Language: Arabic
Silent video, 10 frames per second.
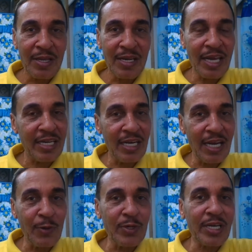لكن
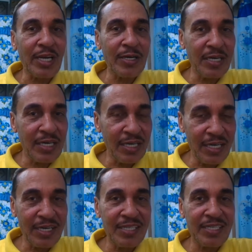الأول كان
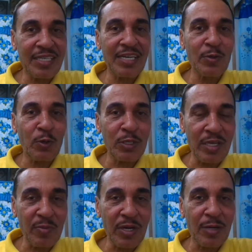الإنسان
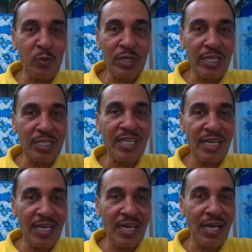يحط المرام كده
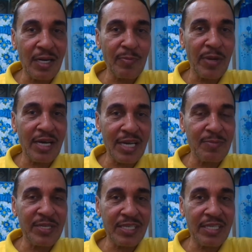استناها أربع
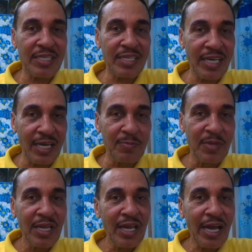خمس ست
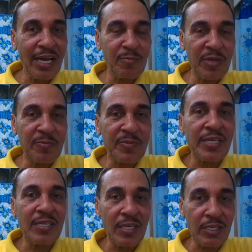أيام على ما
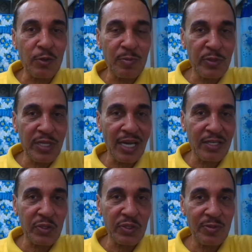يبتدي يشعر
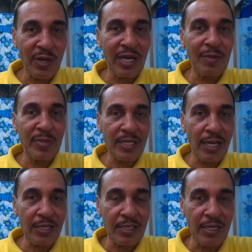بتحسن وعلى ما
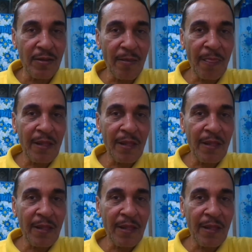يتحسن